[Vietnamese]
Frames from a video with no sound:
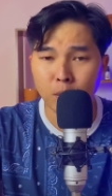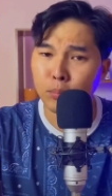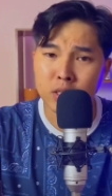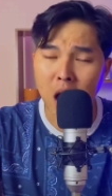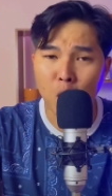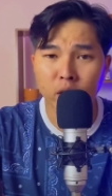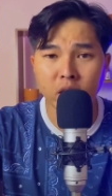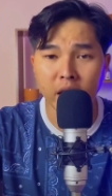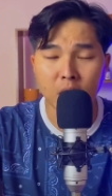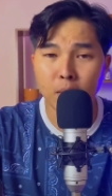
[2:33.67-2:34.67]
mình sợ quá
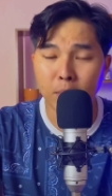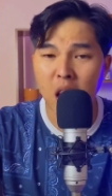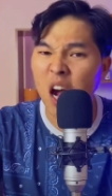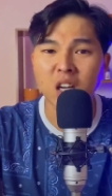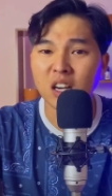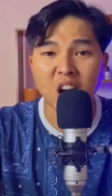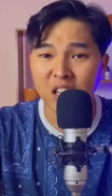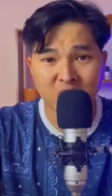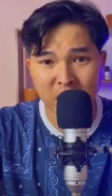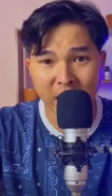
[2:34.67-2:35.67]
trời cái mình mới lần lần
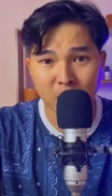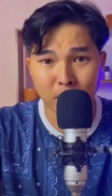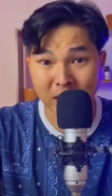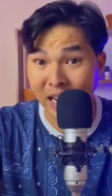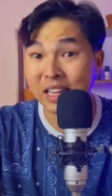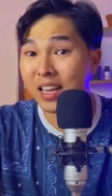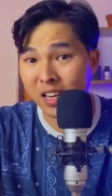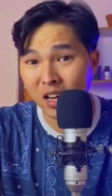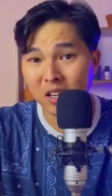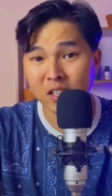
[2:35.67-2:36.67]
lần chiếc xe để mình chạy đi
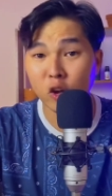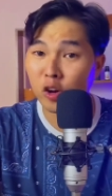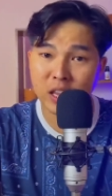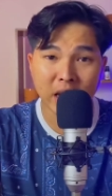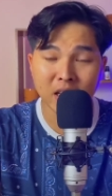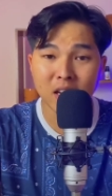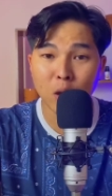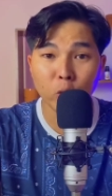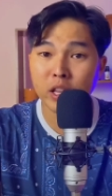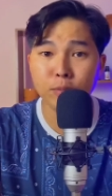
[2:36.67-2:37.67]
vậy đó cho nó nhanh chứ
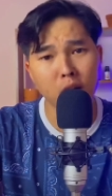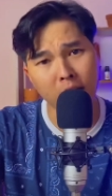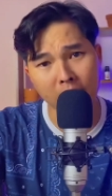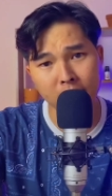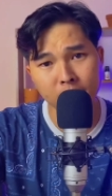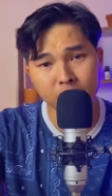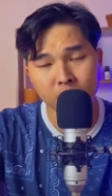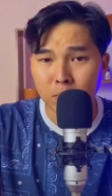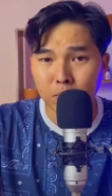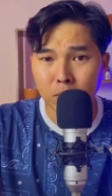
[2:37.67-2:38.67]
đâu có dám ngừng lại
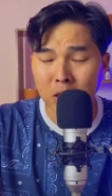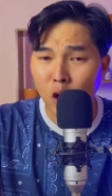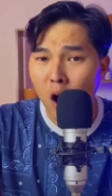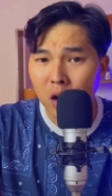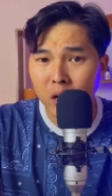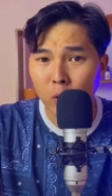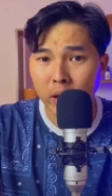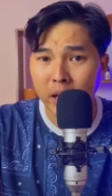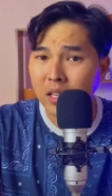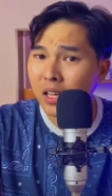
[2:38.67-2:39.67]
mình thoáng ở đâu
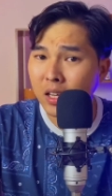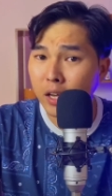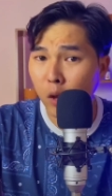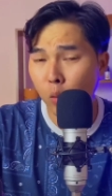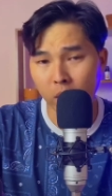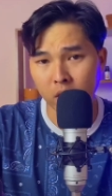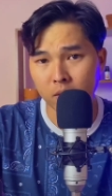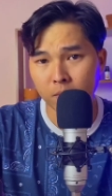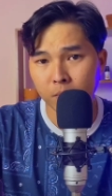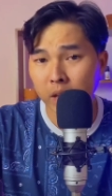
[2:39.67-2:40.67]
nghe cái tiếng kêu mình
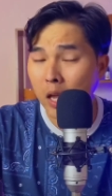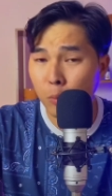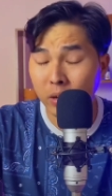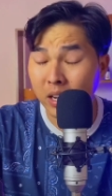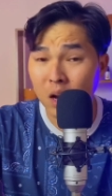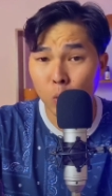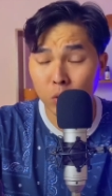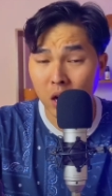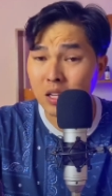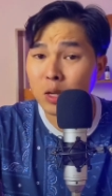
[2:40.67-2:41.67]
kêu mình ở
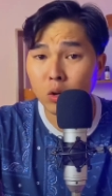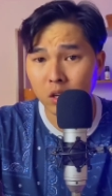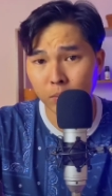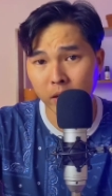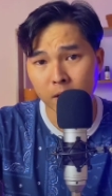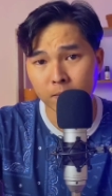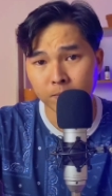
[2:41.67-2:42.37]
đâu ở sau lưng mình á